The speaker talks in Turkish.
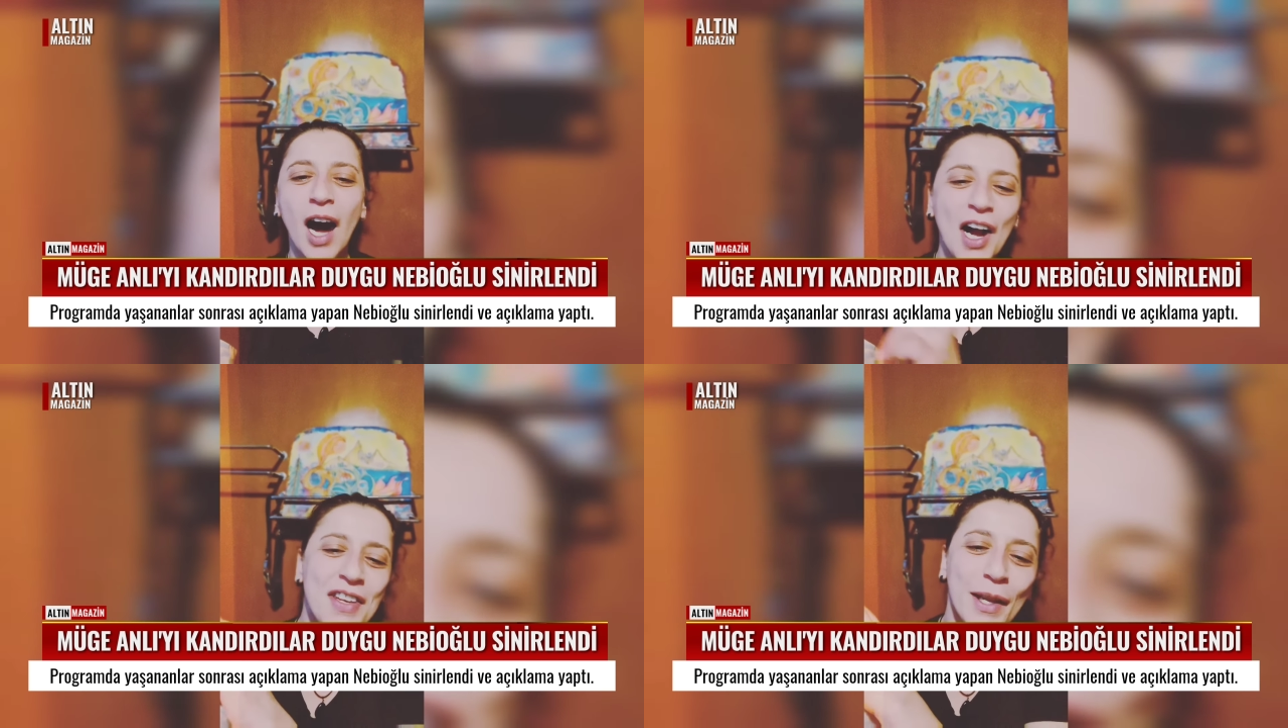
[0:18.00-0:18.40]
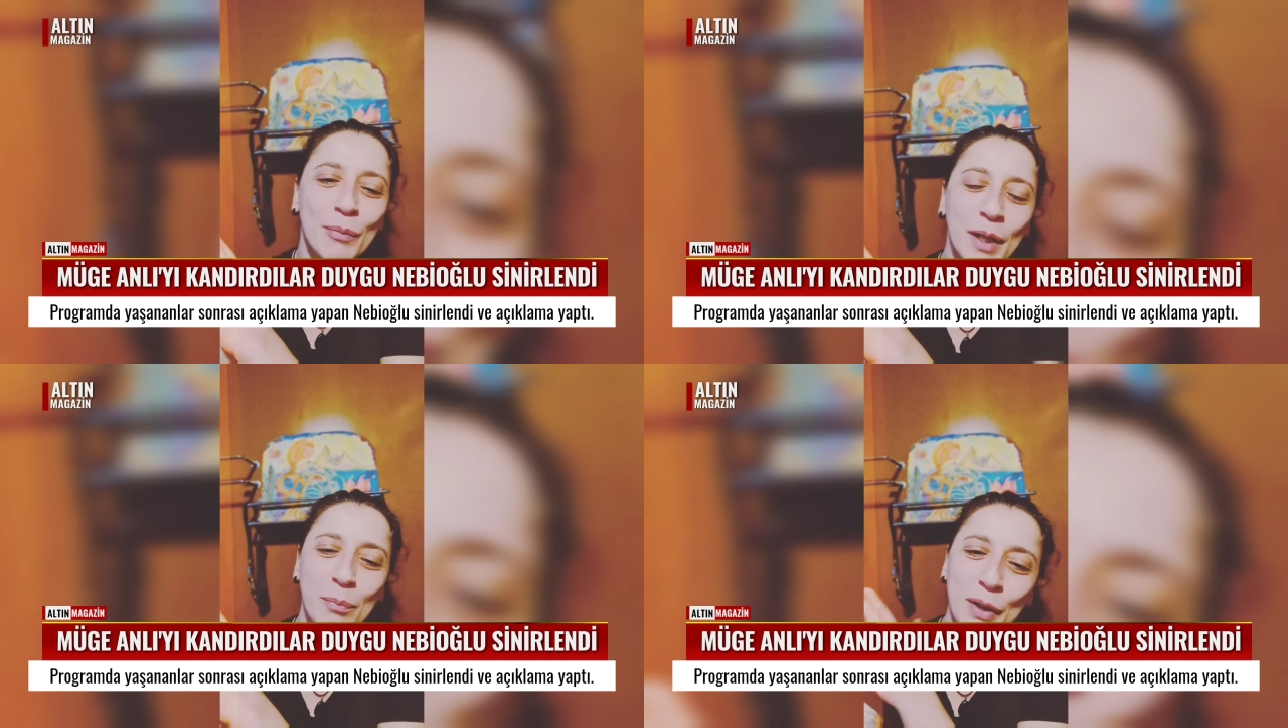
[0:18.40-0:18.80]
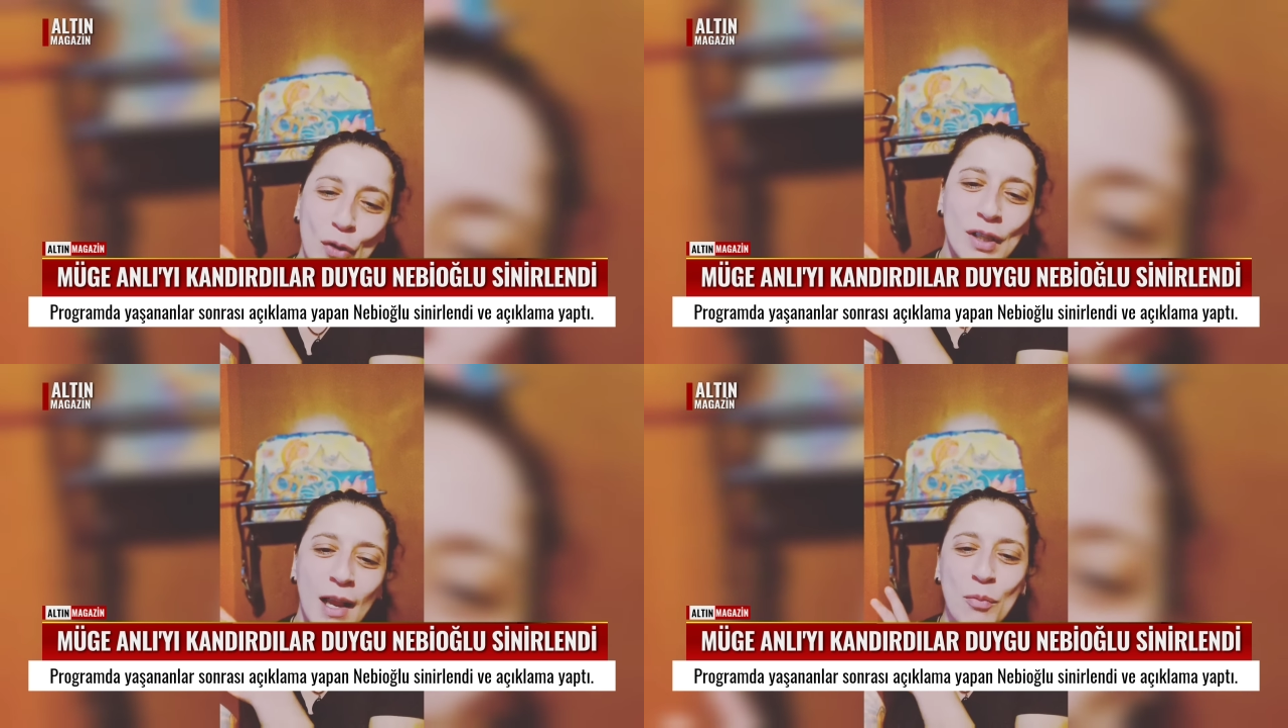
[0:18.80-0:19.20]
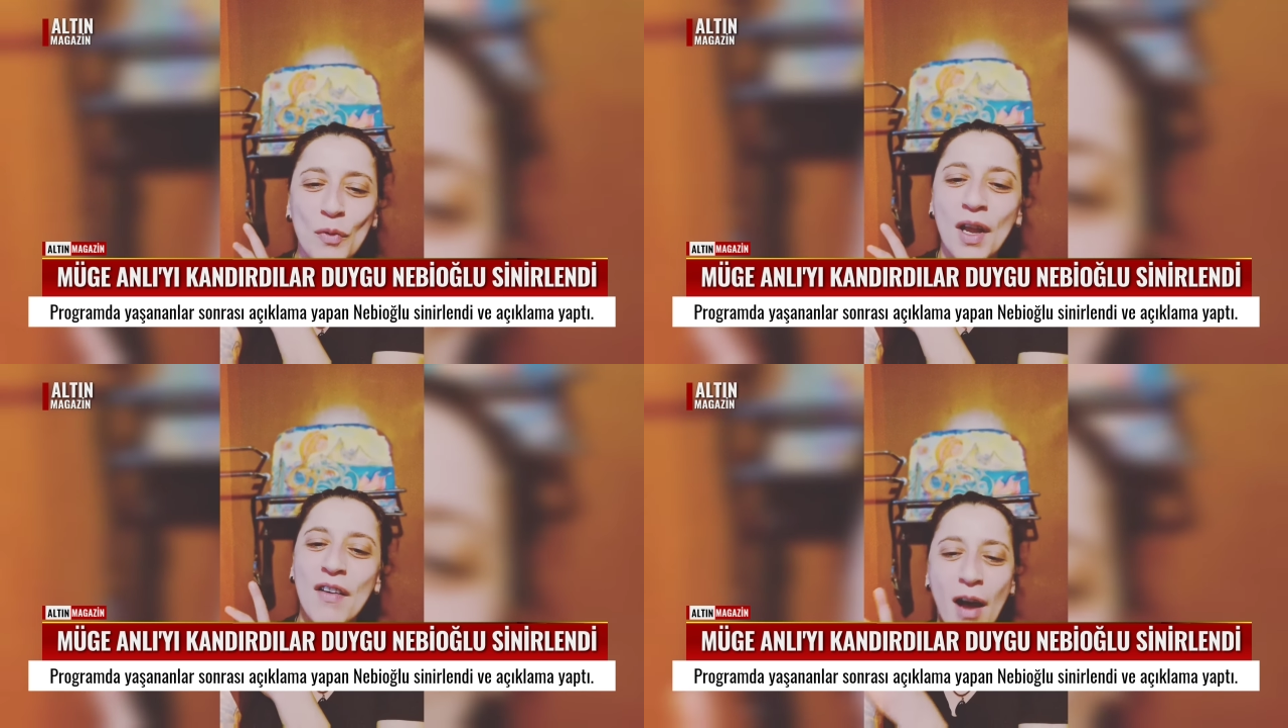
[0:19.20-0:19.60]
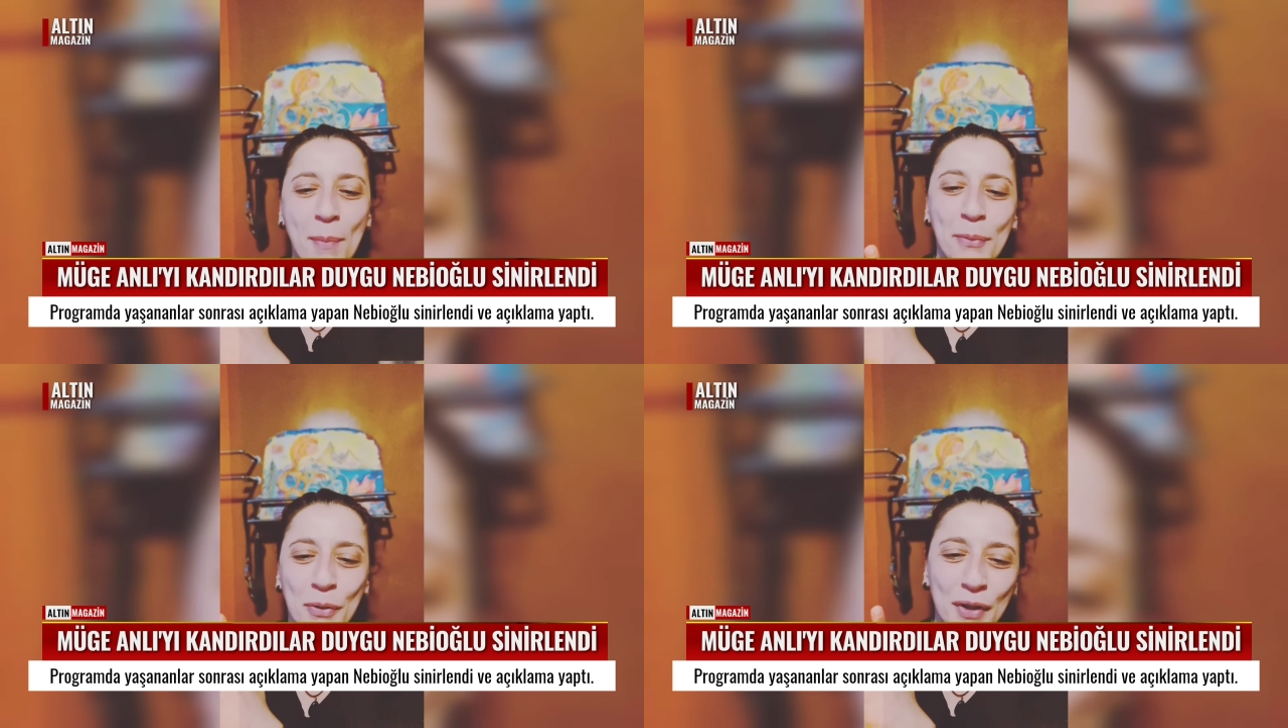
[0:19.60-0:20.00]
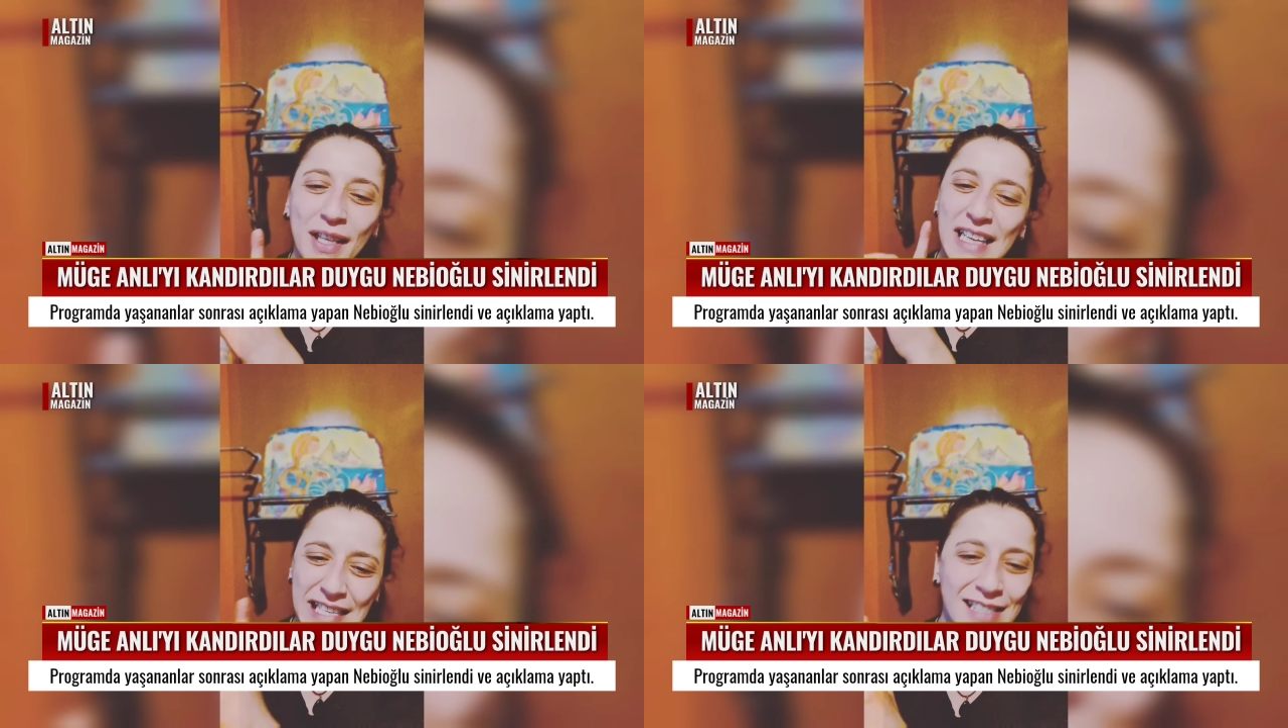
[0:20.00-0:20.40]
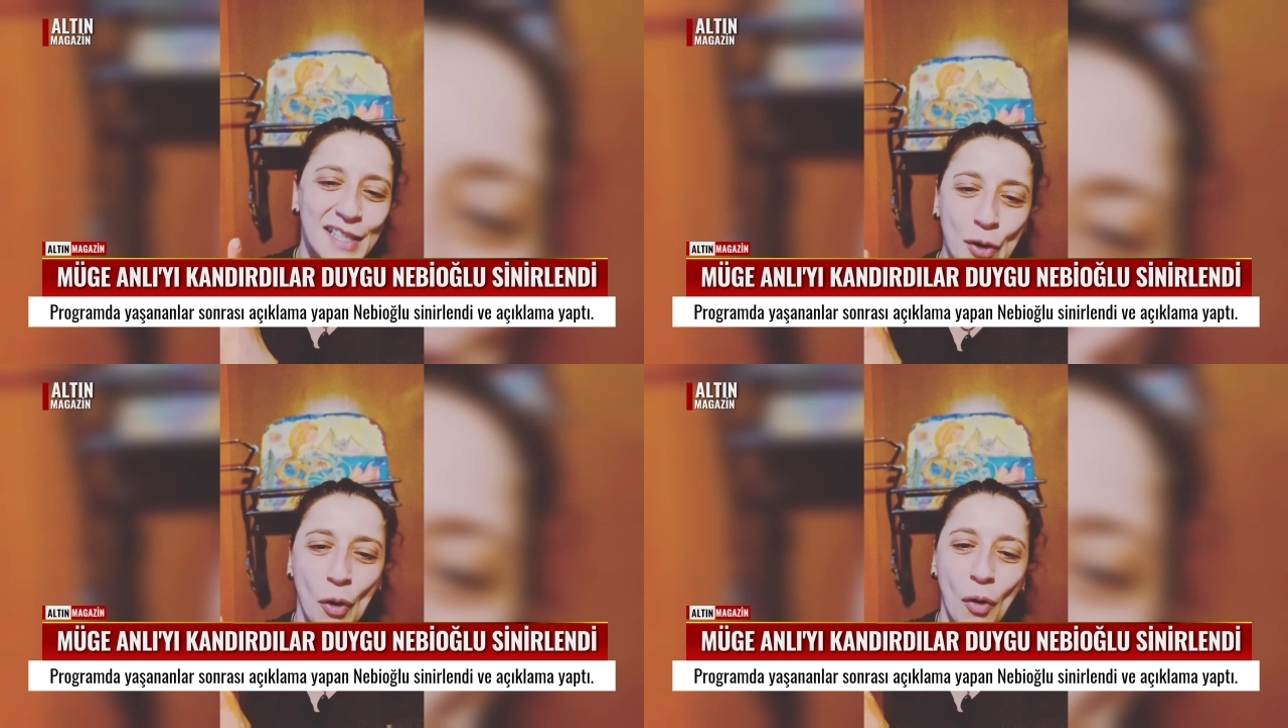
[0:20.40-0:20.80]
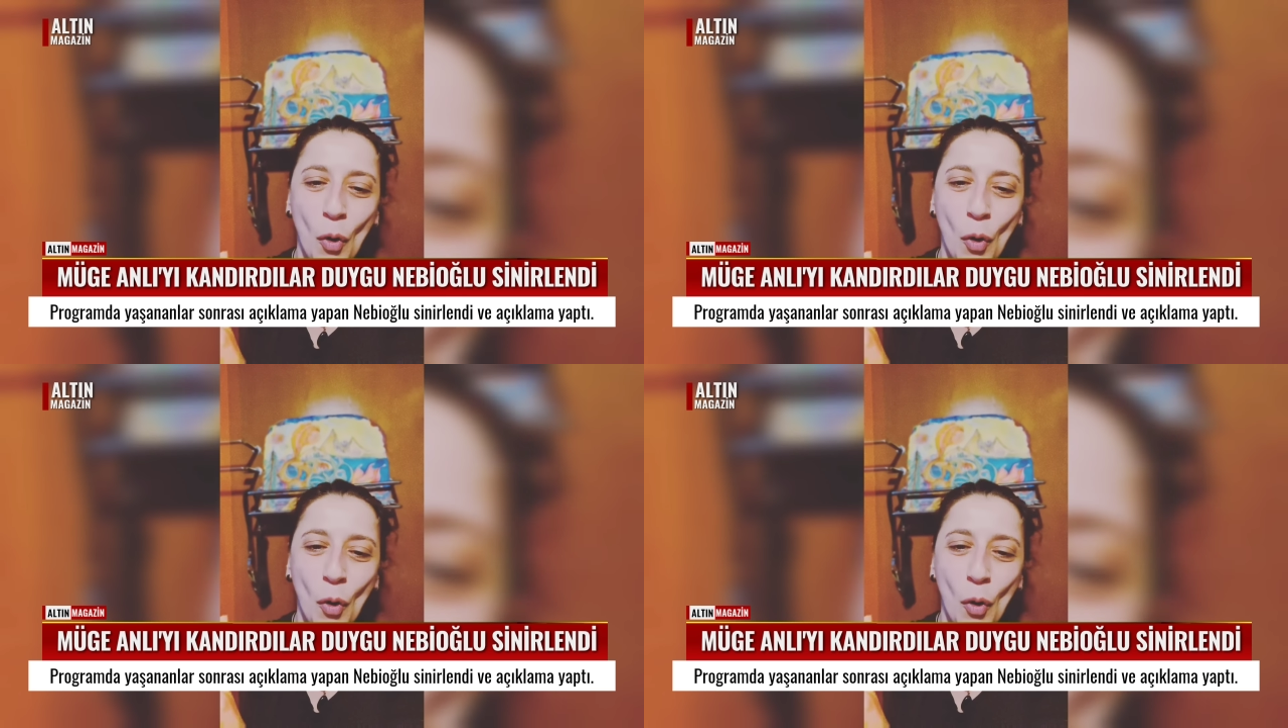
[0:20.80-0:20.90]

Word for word: Annem de bir güzel bunlar ne yapıyor diye izliyor.